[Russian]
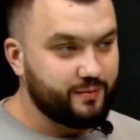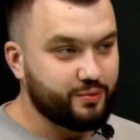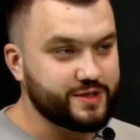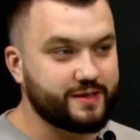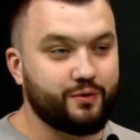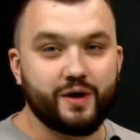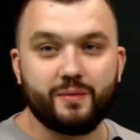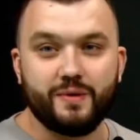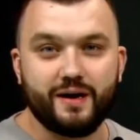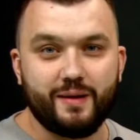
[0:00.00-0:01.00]
После того, как
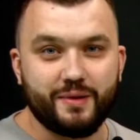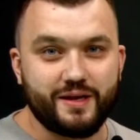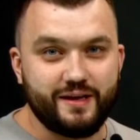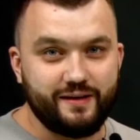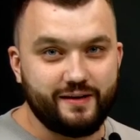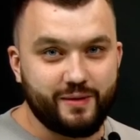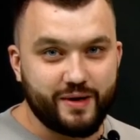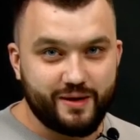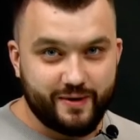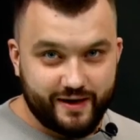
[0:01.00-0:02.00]
мы оплатили
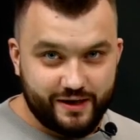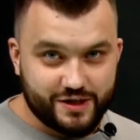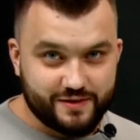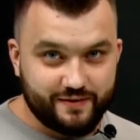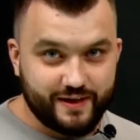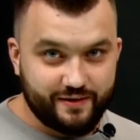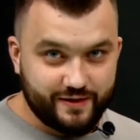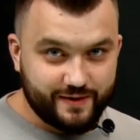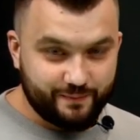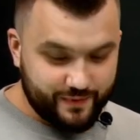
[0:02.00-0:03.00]
необходимое количество
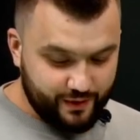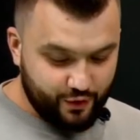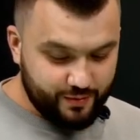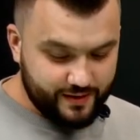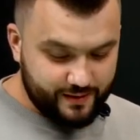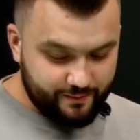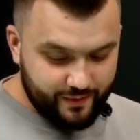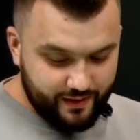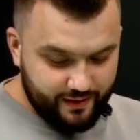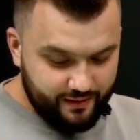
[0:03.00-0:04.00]
игровых комнат,
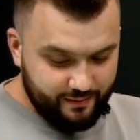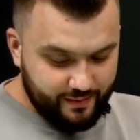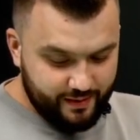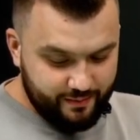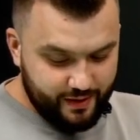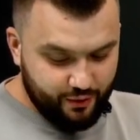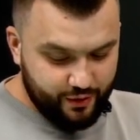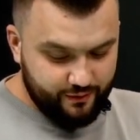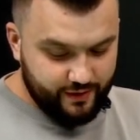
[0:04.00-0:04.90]
мы переходим в